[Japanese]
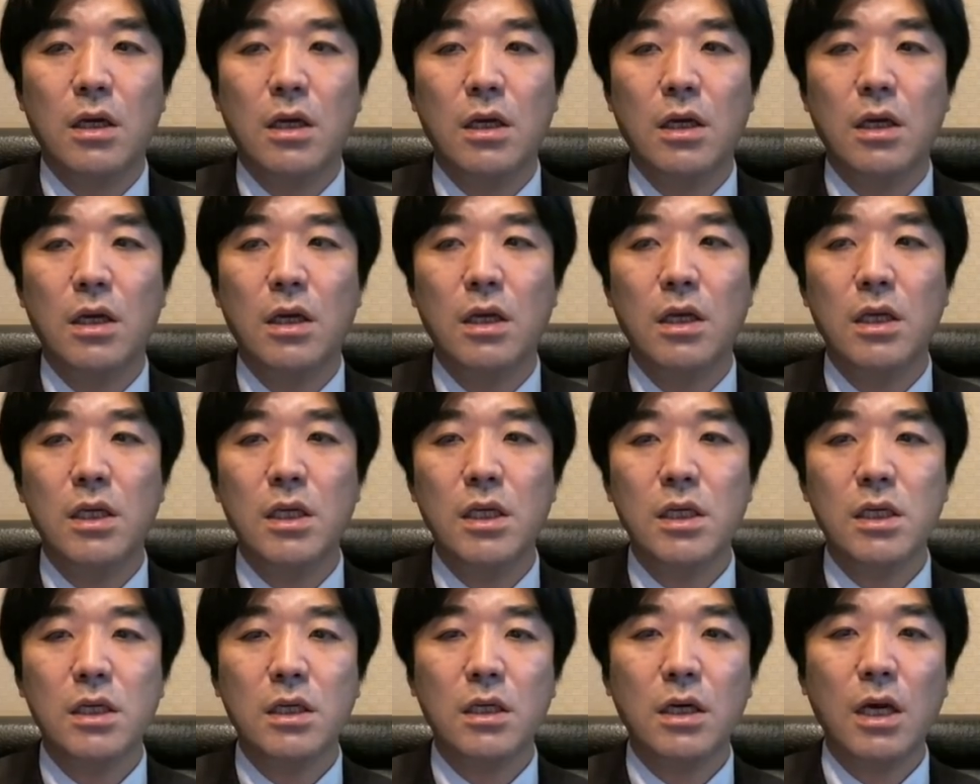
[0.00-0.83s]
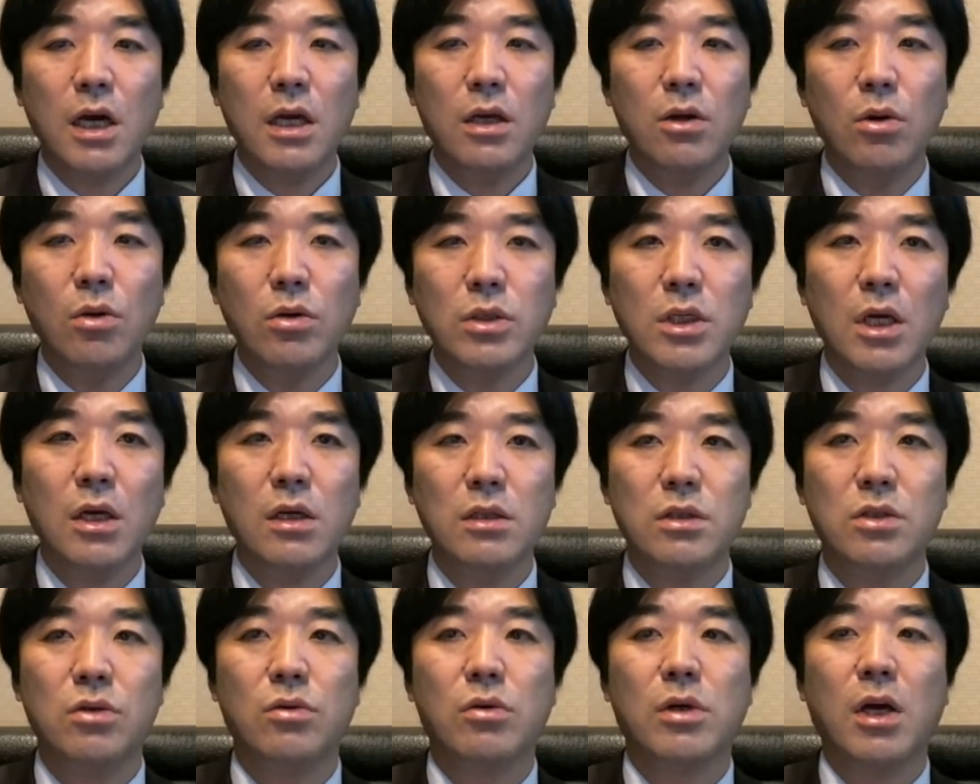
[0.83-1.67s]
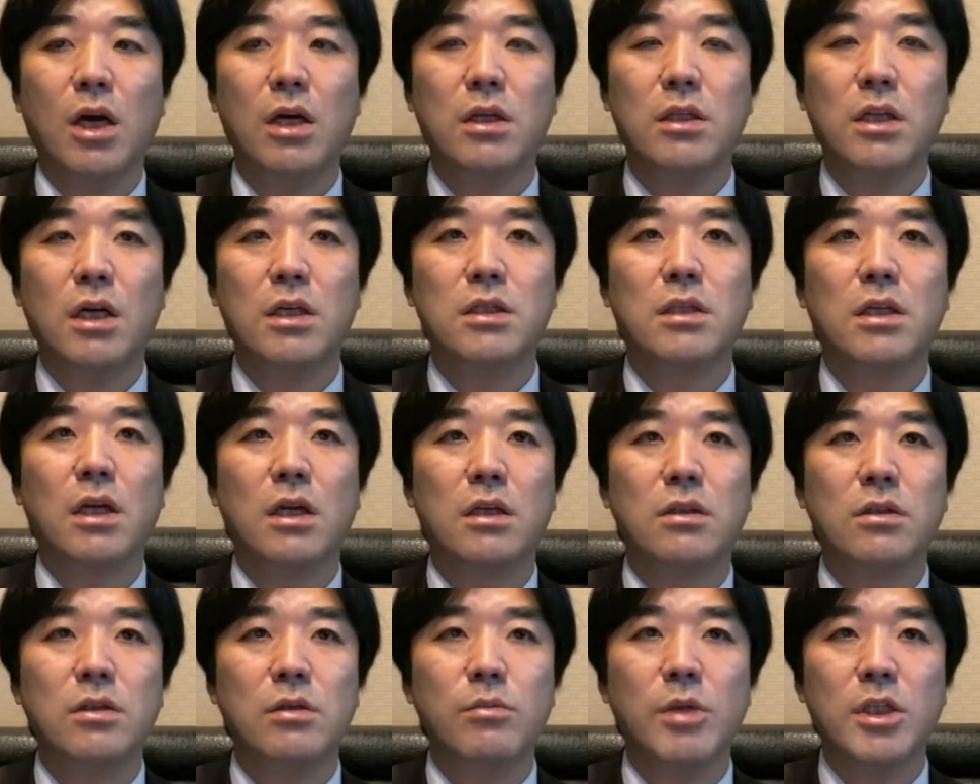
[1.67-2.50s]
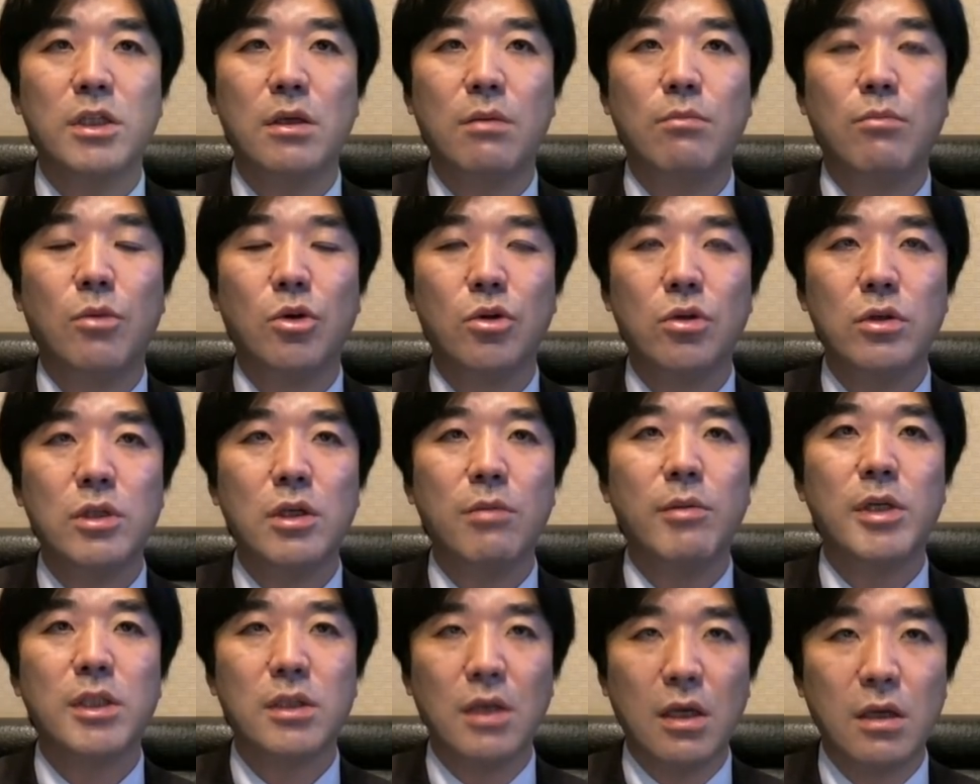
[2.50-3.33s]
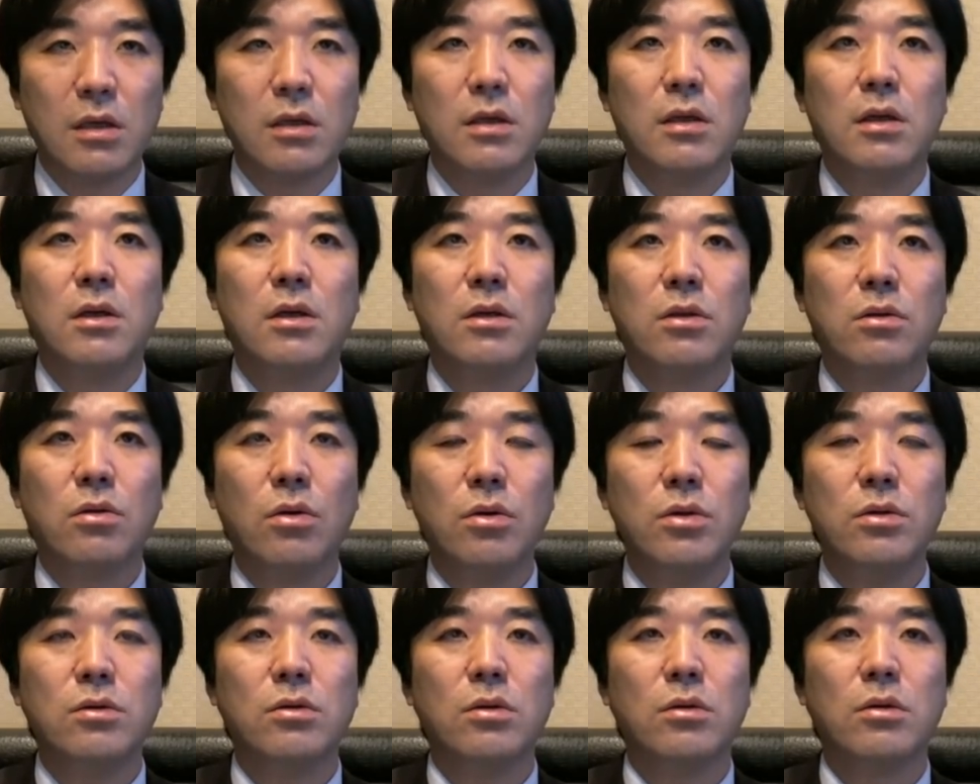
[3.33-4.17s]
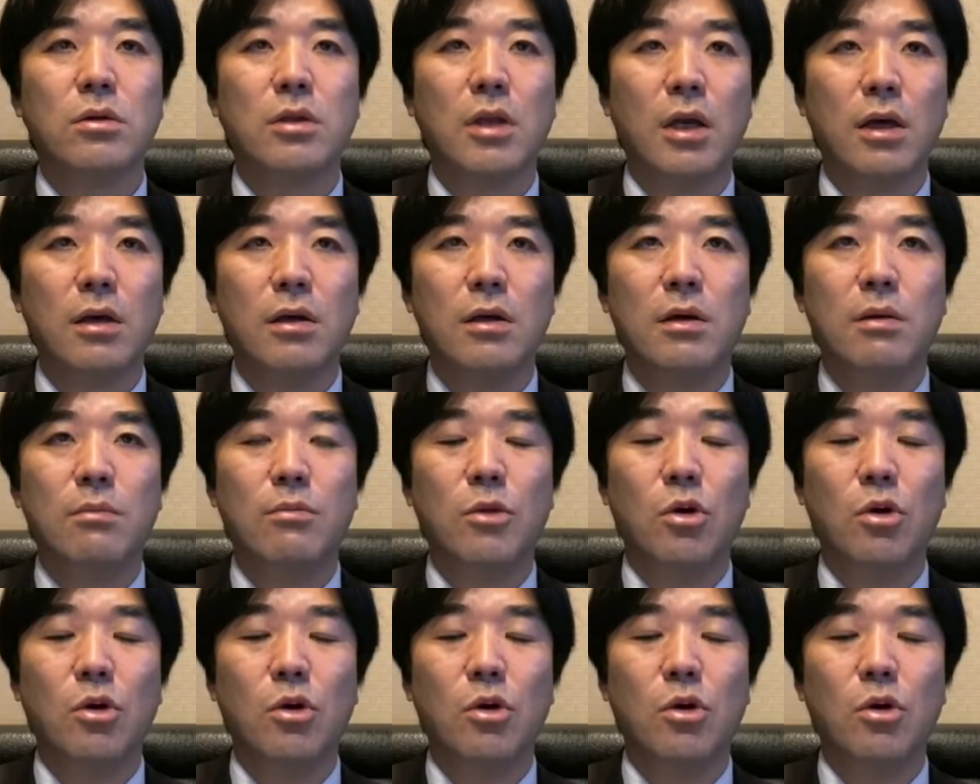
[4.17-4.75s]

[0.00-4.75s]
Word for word: 1回大阪市を解体したらすいません、戻せませんということで、